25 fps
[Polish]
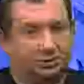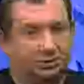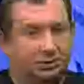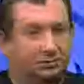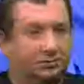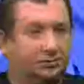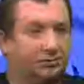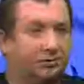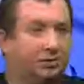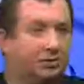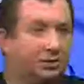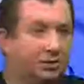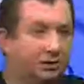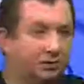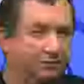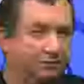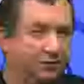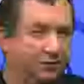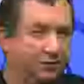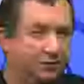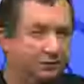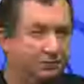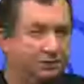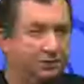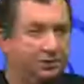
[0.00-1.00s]
na pewno
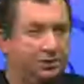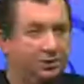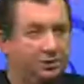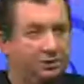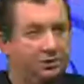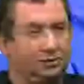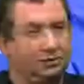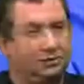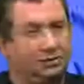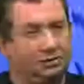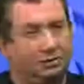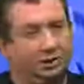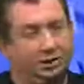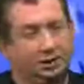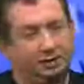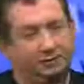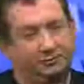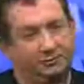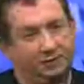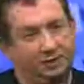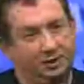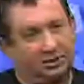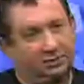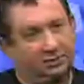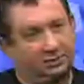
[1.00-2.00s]
komfort. Pytanie, czy dla
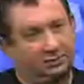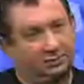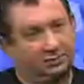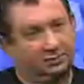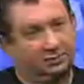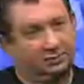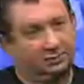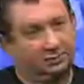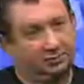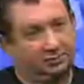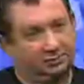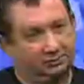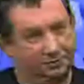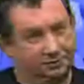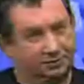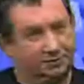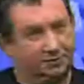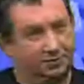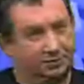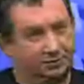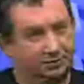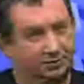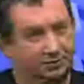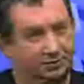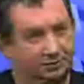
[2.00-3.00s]
finansów
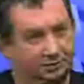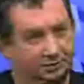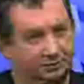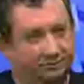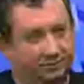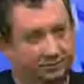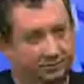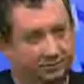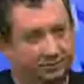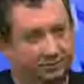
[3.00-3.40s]
województwa jest to komfort.